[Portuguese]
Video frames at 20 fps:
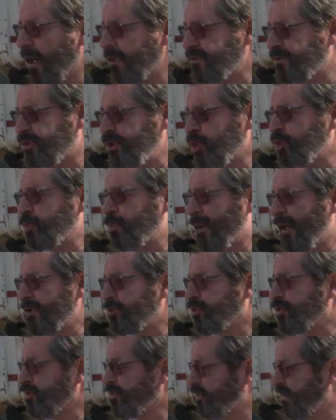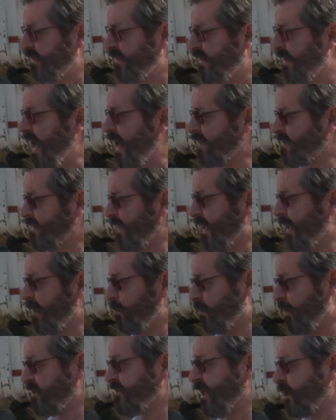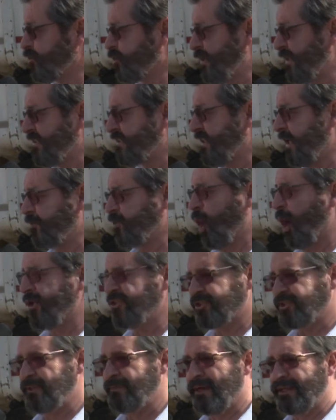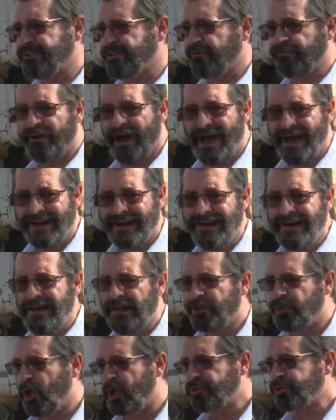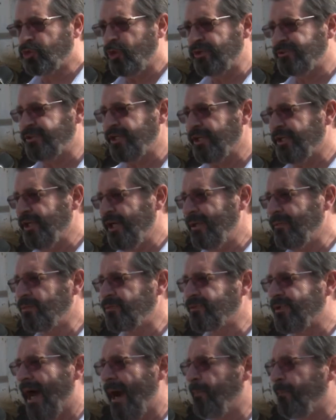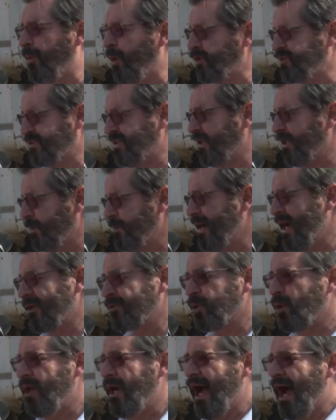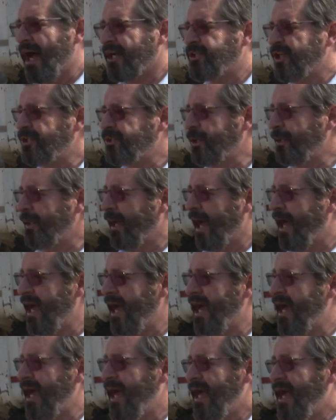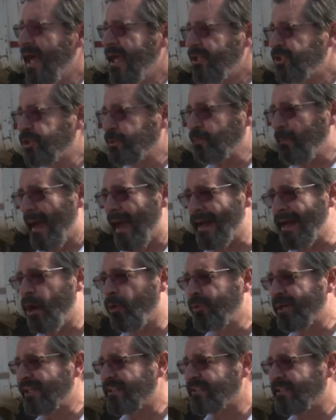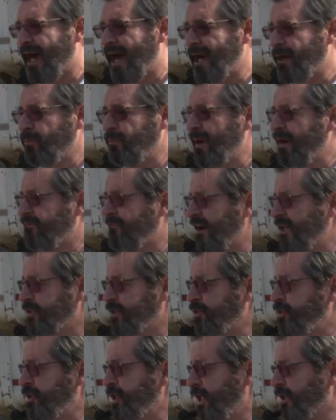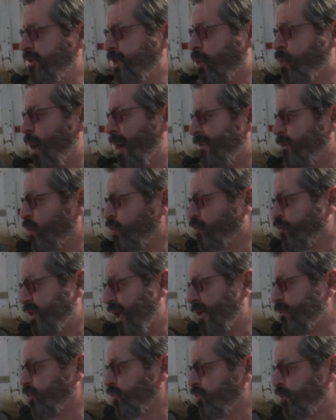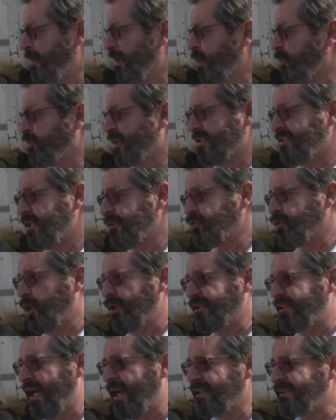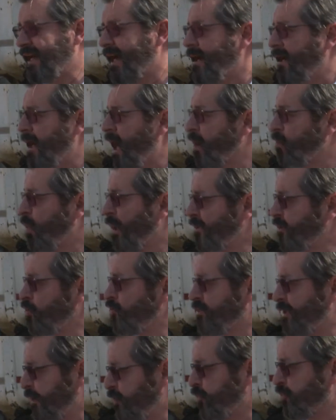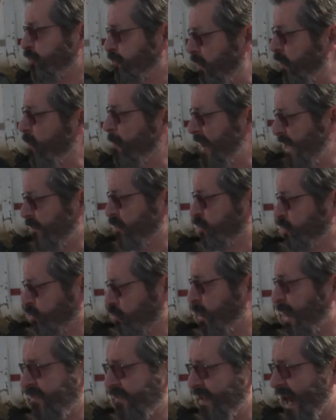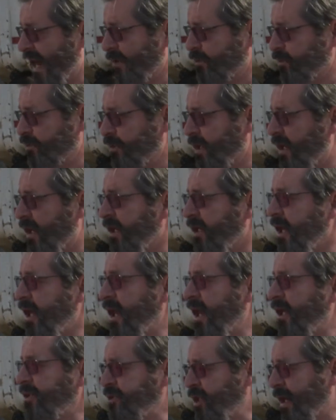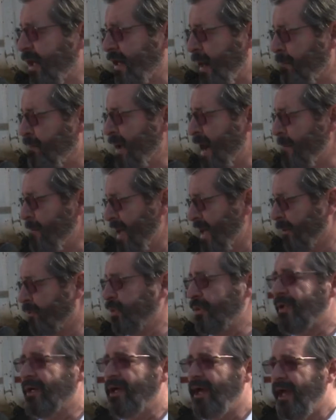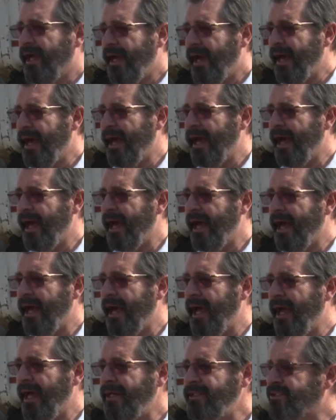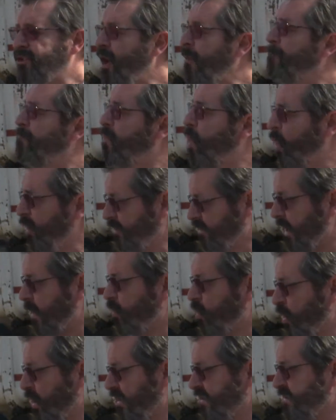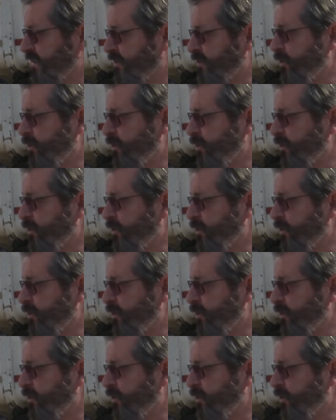Ah, se os preços desse processo licitatório se mantiverem, nós conseguirmos dar prosseguimento, a gente é, espera alcançar uma faixa de entre 400 mil, 380 a 400 mil metros quadrados é, de recapeamento. É, isso é muita coisa.